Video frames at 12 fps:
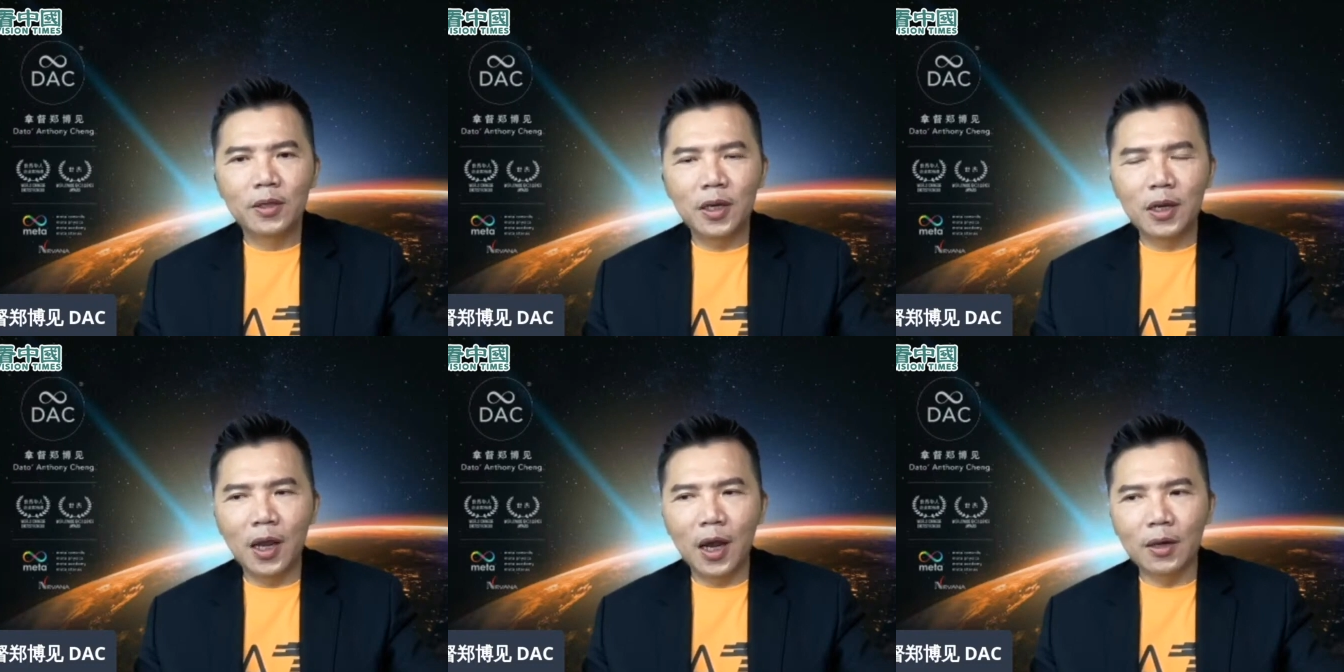
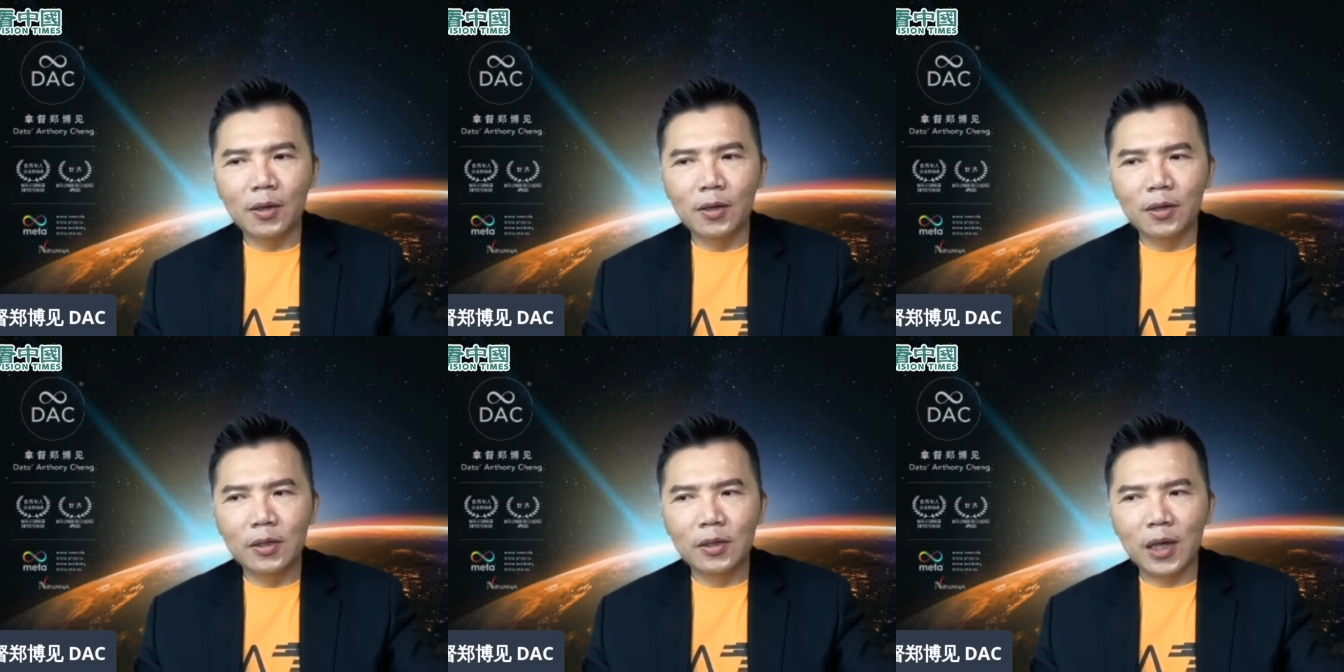尽
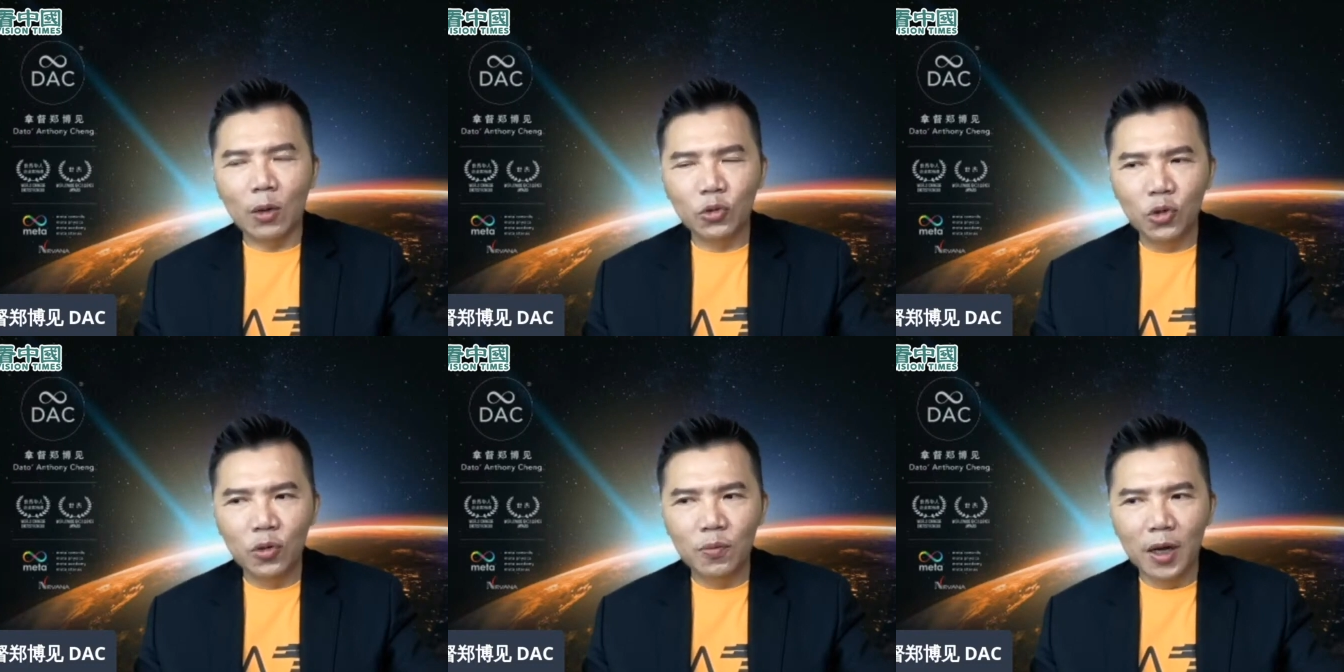量
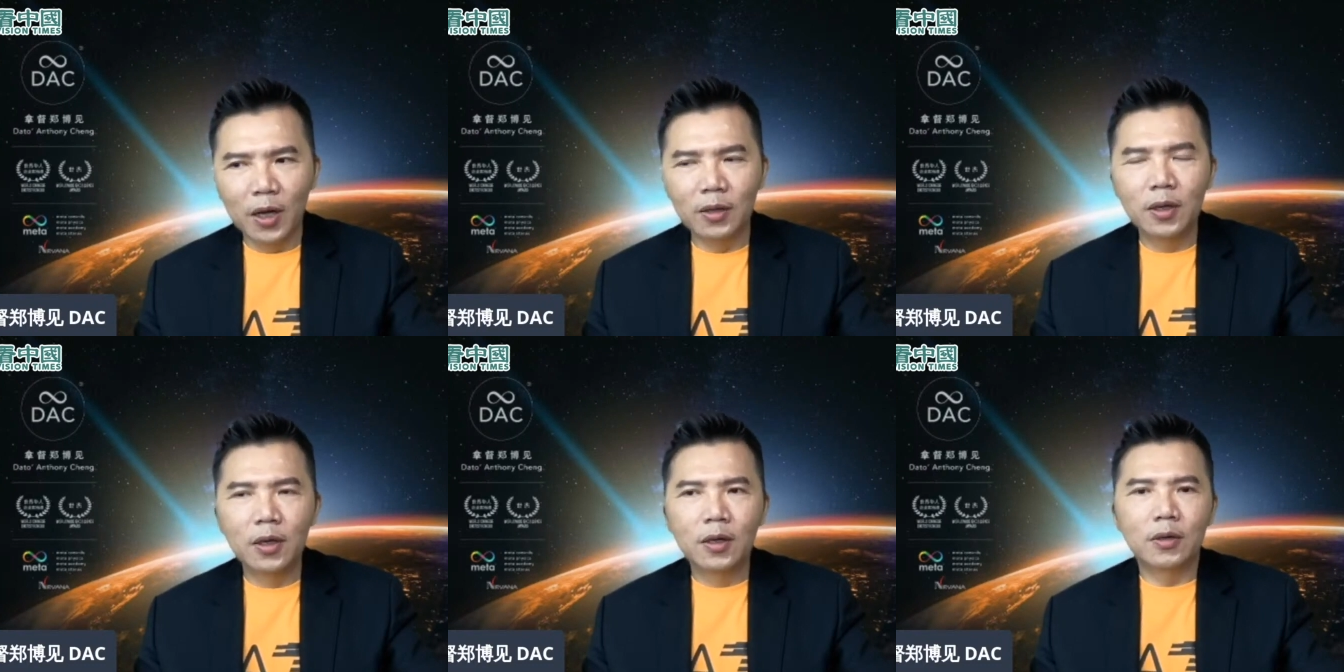少出
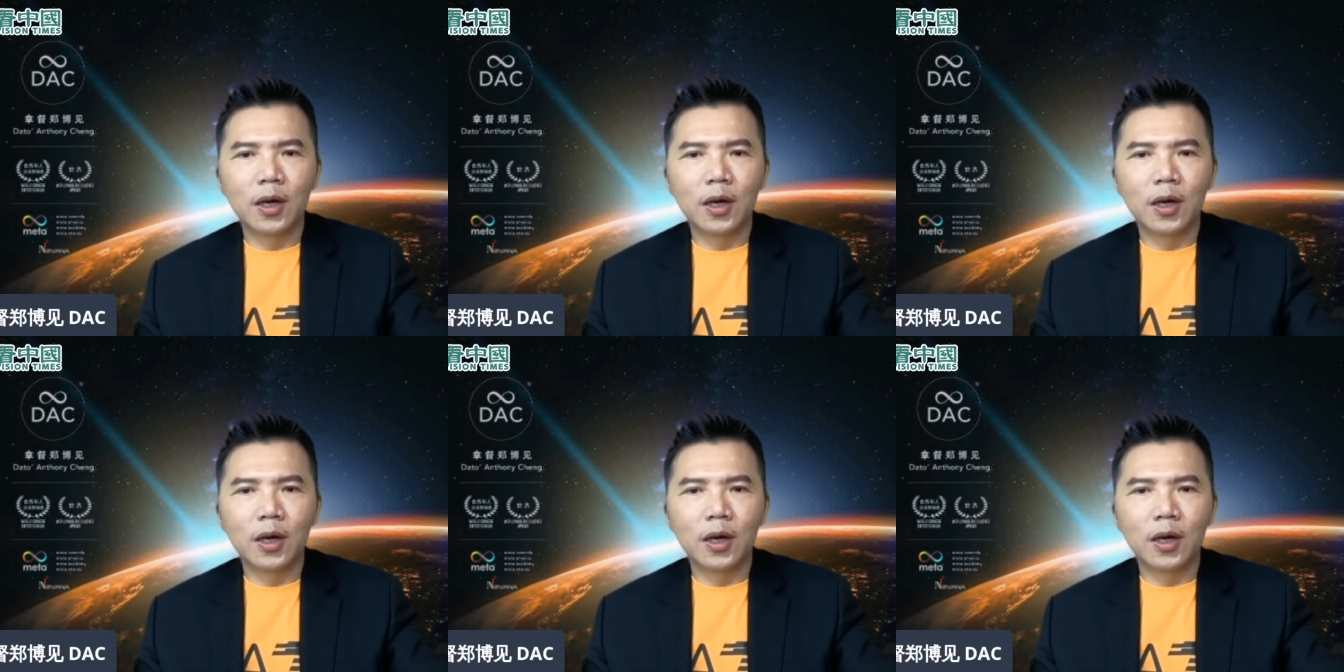门，